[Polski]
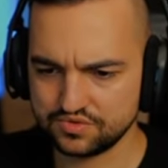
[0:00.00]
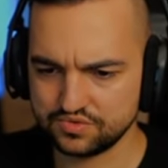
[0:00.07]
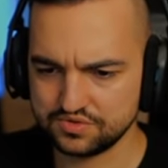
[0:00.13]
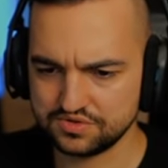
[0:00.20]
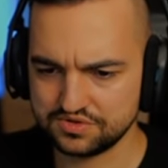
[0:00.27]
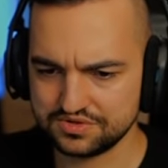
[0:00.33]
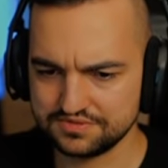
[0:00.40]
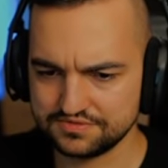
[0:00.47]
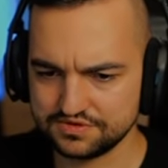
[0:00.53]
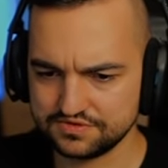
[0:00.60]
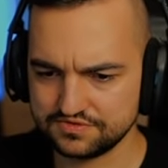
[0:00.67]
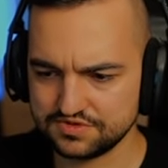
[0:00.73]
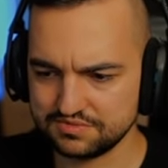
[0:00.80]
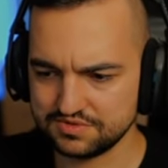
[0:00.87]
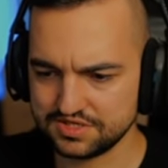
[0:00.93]

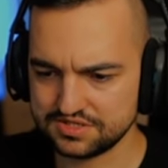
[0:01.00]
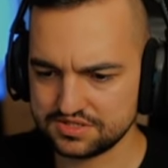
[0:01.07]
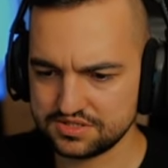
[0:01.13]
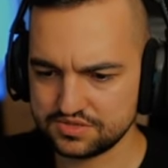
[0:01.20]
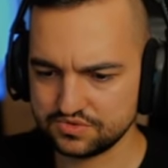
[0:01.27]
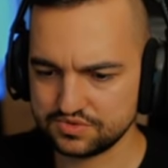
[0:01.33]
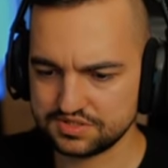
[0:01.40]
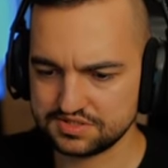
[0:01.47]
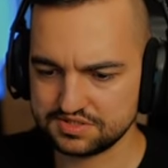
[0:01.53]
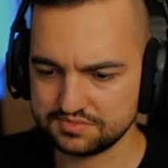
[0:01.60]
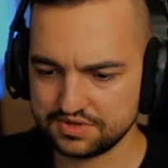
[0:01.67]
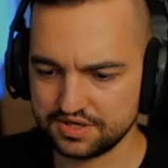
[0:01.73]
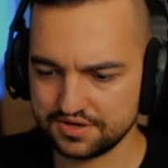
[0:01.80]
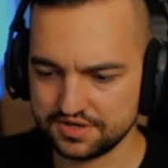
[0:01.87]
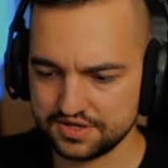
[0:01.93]
tuningowych w nim jest, a tutaj
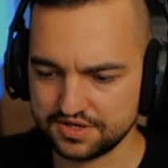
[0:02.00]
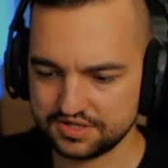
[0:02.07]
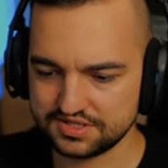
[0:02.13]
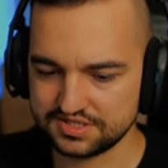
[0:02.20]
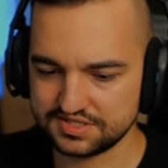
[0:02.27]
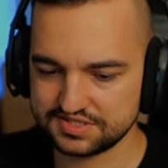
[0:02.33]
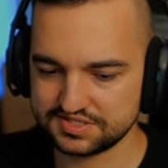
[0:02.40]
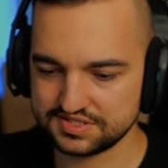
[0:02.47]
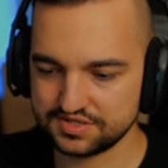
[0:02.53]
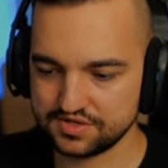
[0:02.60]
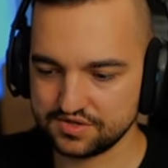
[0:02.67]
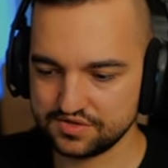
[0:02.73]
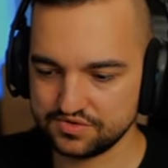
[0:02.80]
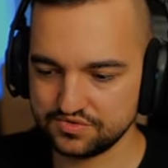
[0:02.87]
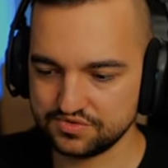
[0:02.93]
sobie na
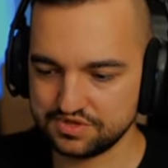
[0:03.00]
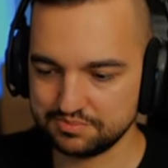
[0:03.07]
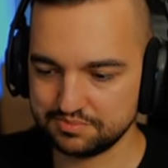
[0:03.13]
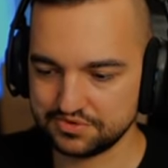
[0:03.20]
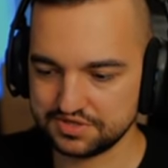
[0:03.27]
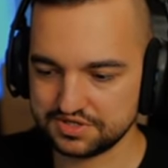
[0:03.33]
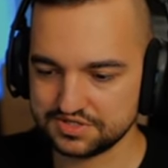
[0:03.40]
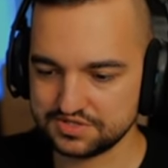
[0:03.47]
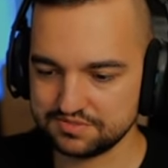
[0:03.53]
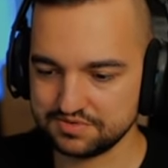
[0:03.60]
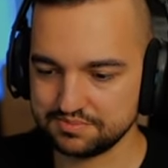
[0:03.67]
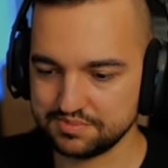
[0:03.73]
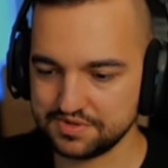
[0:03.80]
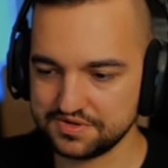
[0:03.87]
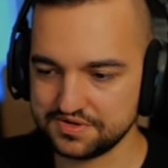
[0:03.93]
skróty
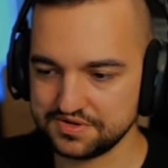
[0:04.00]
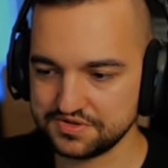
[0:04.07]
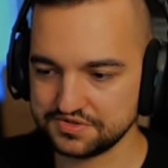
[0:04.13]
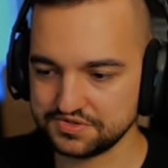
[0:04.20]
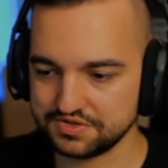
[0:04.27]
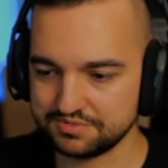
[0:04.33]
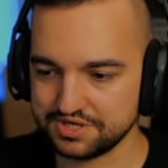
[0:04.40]
pojedziemy, proszę